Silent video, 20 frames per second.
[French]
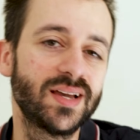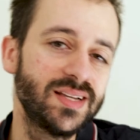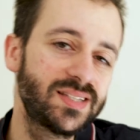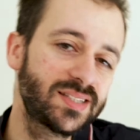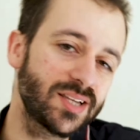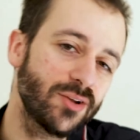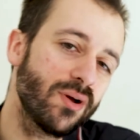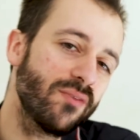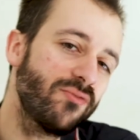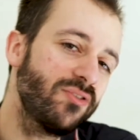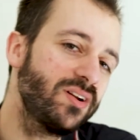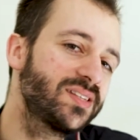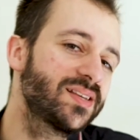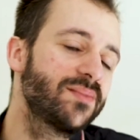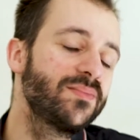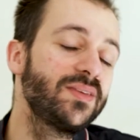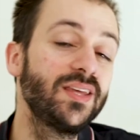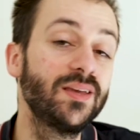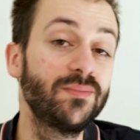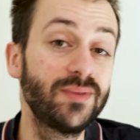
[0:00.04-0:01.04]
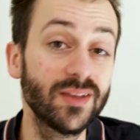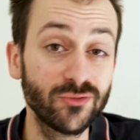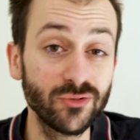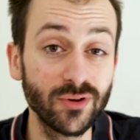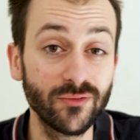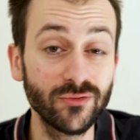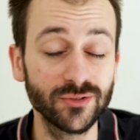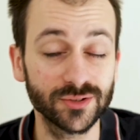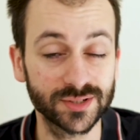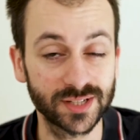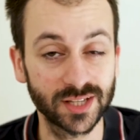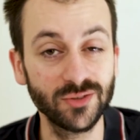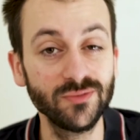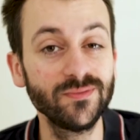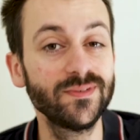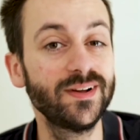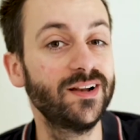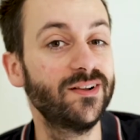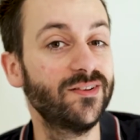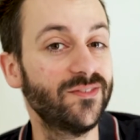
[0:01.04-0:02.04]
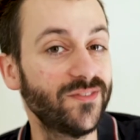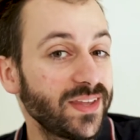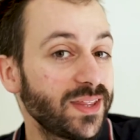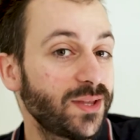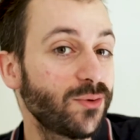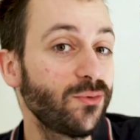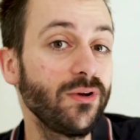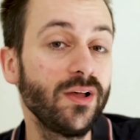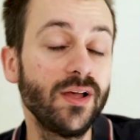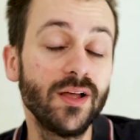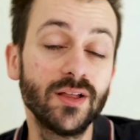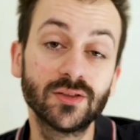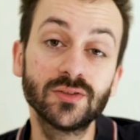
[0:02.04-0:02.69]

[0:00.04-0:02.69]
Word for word: Et salut à vous les amis et bienvenue à vous dans cette nouvelle vidéo.